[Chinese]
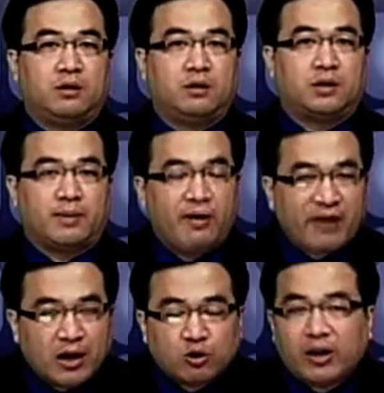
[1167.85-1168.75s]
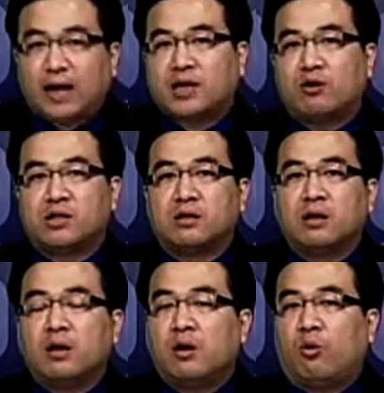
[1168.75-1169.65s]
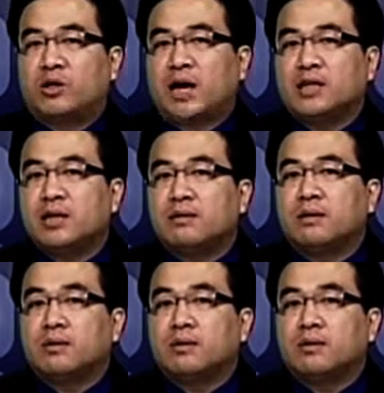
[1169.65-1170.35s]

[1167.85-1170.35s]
什么样非常重大的消息？我相信